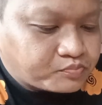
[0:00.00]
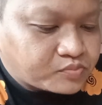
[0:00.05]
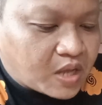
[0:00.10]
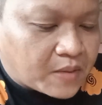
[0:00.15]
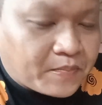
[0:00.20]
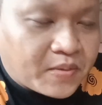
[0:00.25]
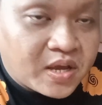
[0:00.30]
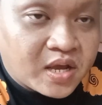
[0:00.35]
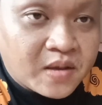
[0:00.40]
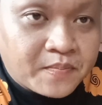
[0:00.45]

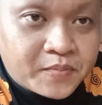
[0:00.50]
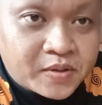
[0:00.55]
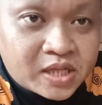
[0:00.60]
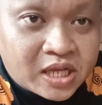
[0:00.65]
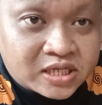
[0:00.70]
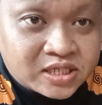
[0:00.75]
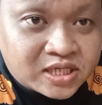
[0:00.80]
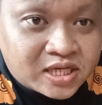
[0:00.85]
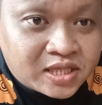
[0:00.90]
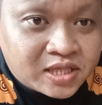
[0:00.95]
tapi
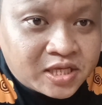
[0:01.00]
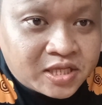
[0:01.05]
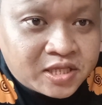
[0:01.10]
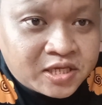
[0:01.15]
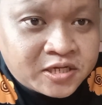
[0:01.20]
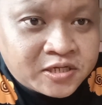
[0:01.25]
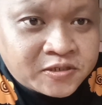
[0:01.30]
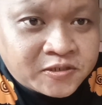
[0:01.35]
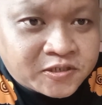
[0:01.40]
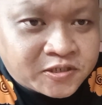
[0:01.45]
kepedasan dia
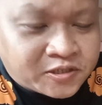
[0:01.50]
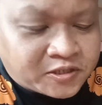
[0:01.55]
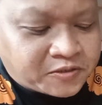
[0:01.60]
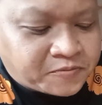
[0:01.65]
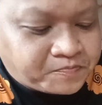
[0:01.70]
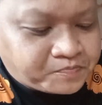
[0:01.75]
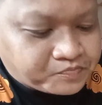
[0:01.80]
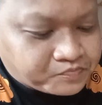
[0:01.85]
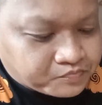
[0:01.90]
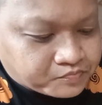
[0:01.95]
ni
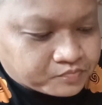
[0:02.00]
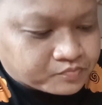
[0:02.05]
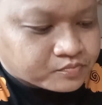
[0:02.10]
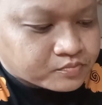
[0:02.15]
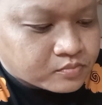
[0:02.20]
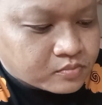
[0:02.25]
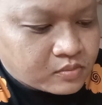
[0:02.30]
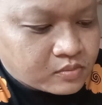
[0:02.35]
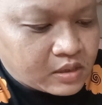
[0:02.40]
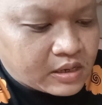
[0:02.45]
uh,
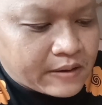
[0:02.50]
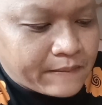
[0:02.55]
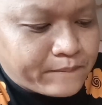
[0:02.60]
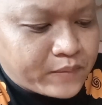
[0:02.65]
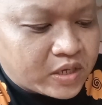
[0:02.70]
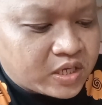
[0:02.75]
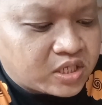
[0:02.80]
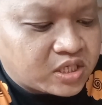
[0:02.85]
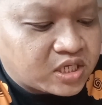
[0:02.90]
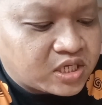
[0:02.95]

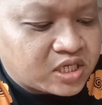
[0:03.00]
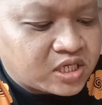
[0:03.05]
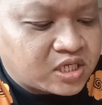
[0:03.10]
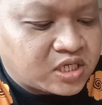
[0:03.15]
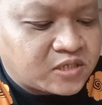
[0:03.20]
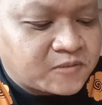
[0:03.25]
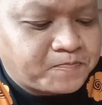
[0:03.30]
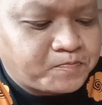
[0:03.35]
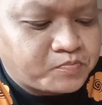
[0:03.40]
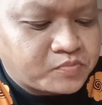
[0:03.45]
bagi
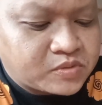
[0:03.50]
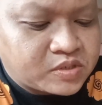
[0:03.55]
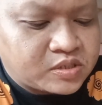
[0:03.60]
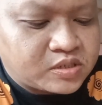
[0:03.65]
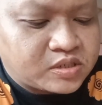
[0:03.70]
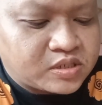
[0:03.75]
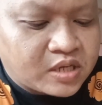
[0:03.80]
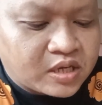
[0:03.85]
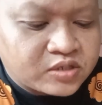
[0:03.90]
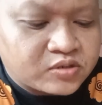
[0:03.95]
saya
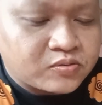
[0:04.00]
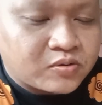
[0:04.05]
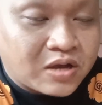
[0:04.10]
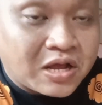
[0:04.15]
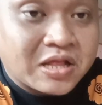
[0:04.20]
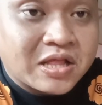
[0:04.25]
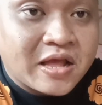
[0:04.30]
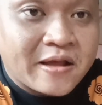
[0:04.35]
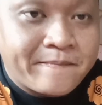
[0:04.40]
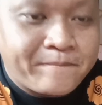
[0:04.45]
saya
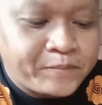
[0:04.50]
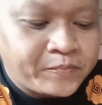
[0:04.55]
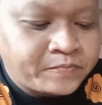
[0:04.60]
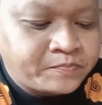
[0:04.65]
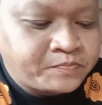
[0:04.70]
sukalah